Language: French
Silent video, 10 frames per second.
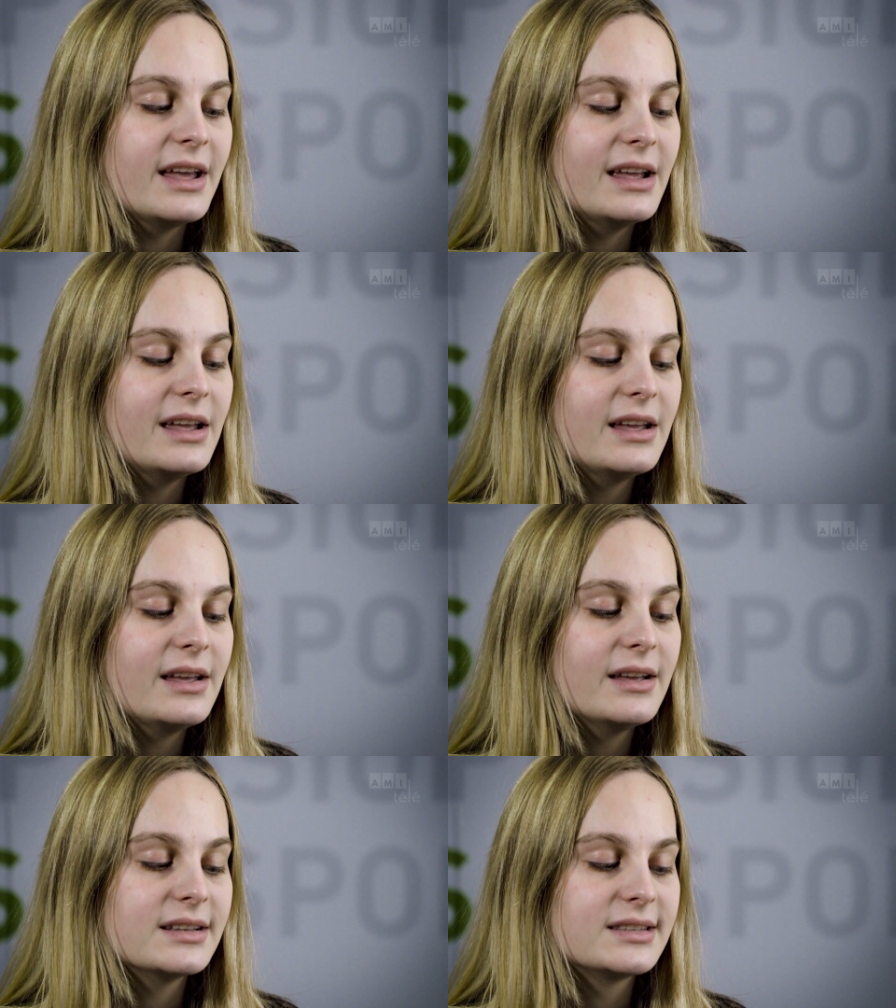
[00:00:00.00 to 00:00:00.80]

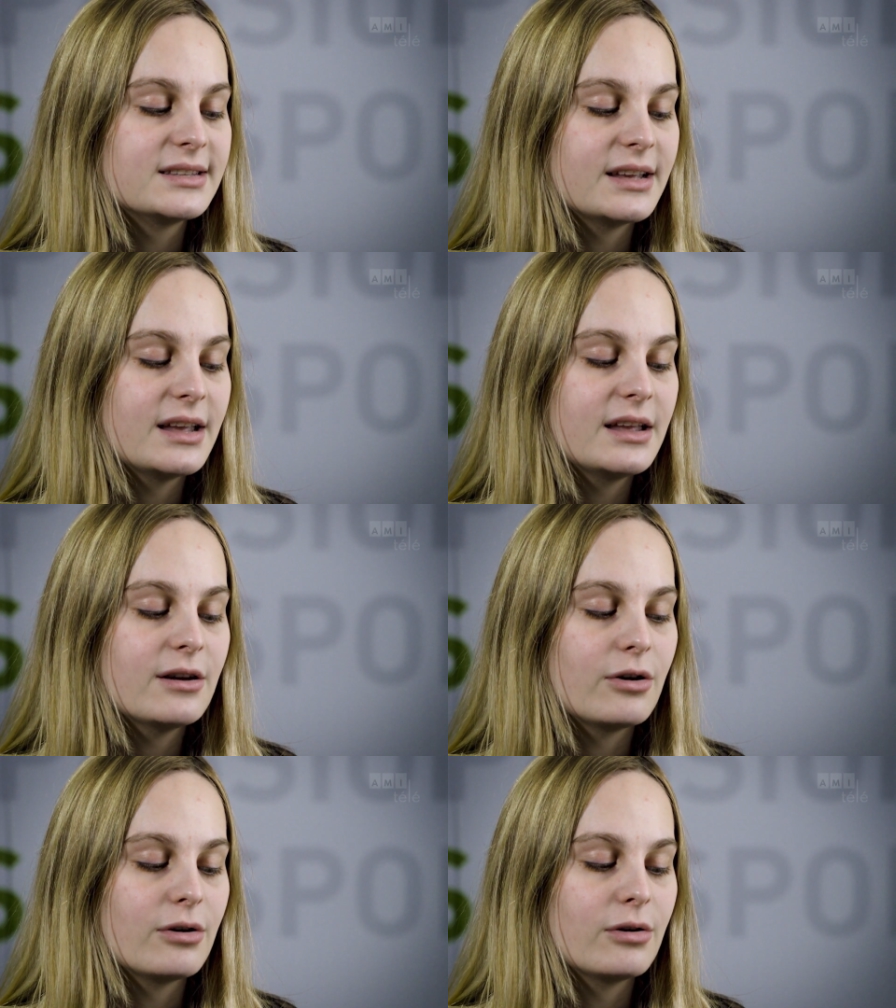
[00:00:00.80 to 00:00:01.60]
et
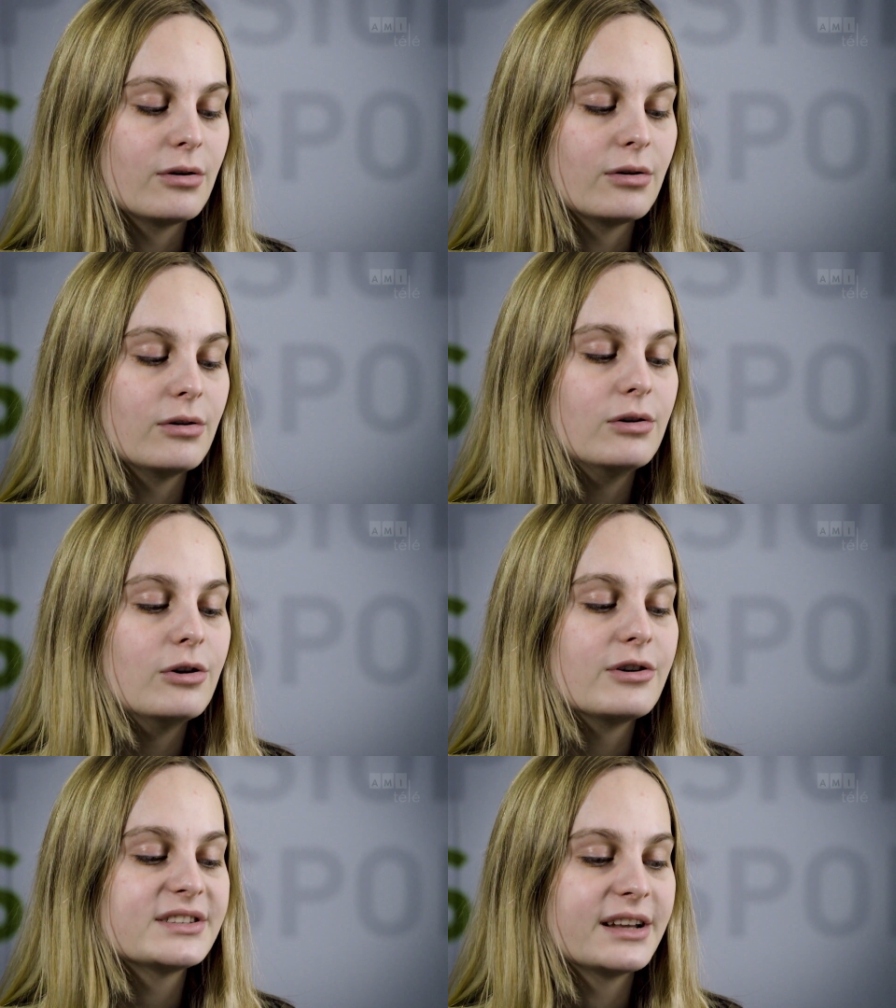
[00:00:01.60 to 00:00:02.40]
c'est euh,
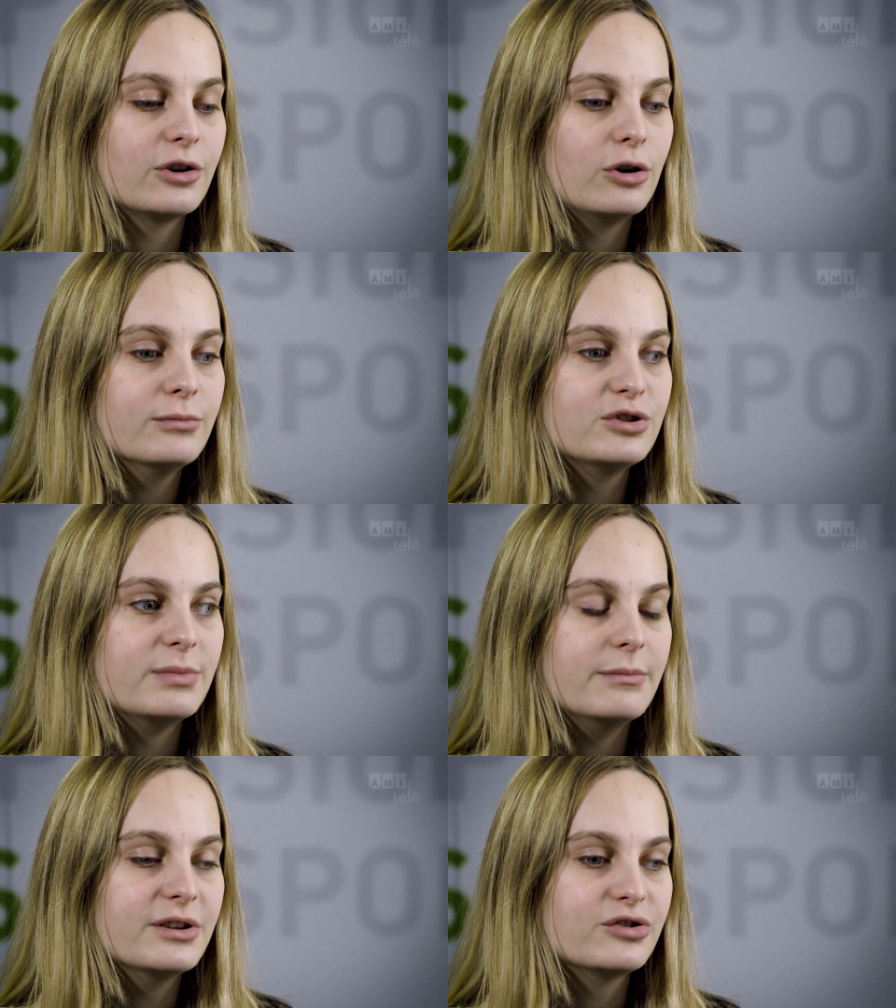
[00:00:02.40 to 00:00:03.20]
le syndrome du
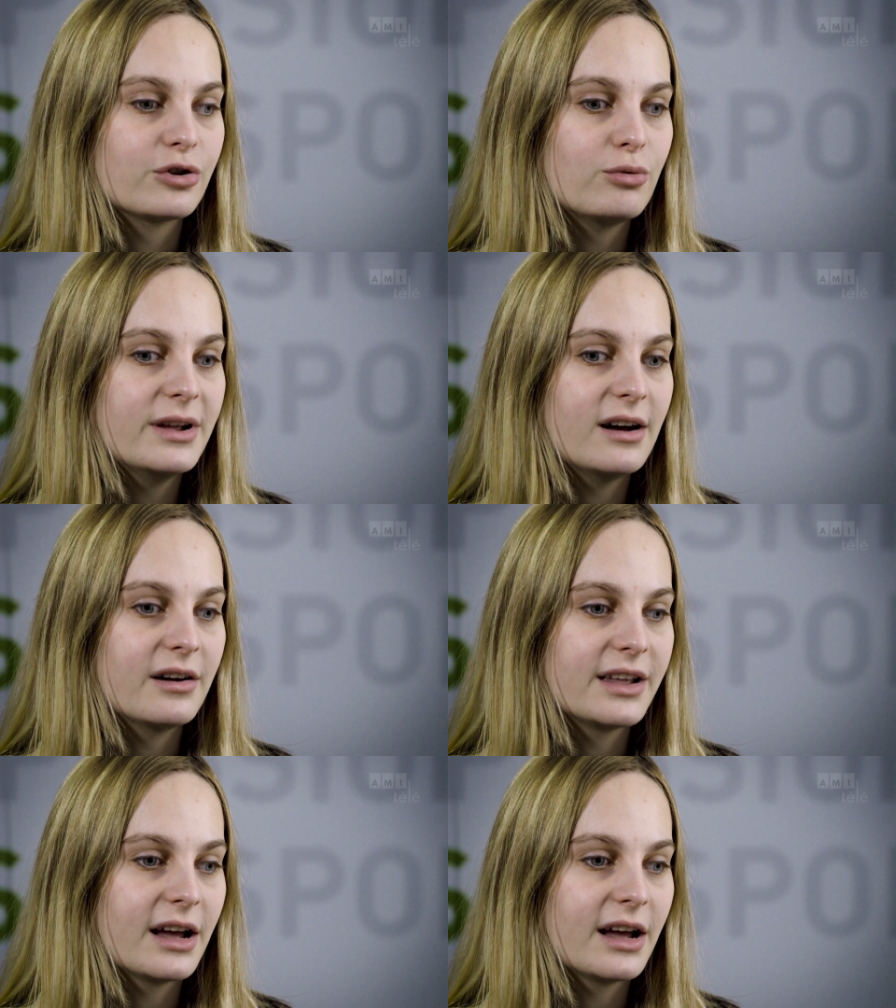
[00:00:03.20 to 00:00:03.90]
bébé secoué en